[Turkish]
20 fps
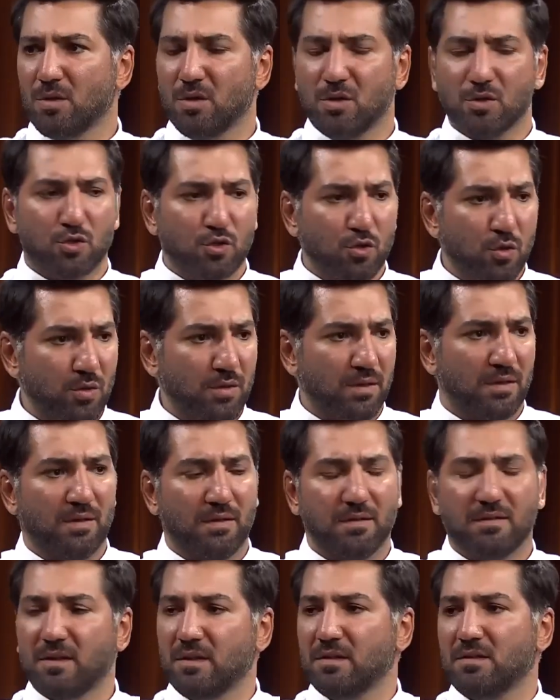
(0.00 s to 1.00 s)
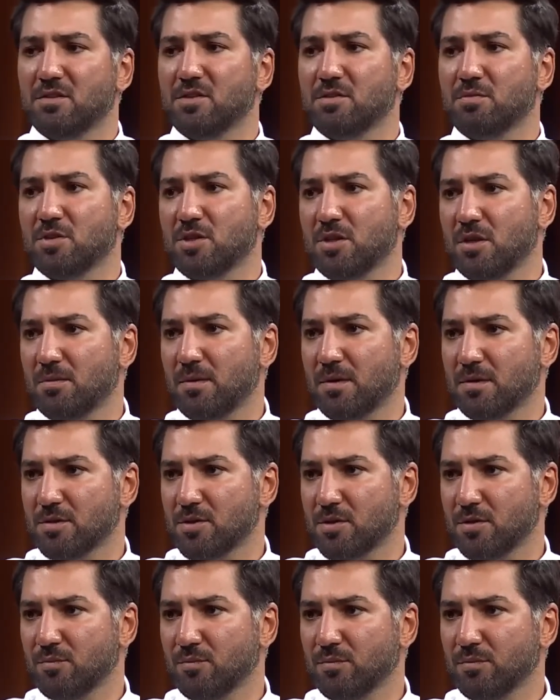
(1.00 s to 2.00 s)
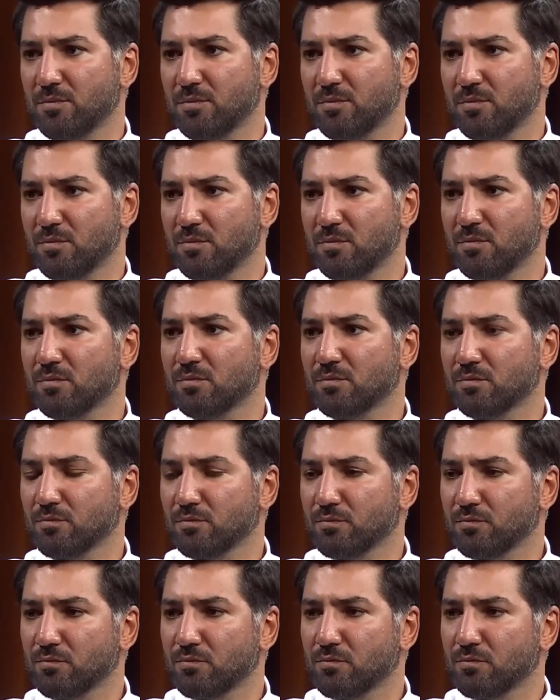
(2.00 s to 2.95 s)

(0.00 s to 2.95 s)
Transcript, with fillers: böyle çok irite edici bir şey bence. Peki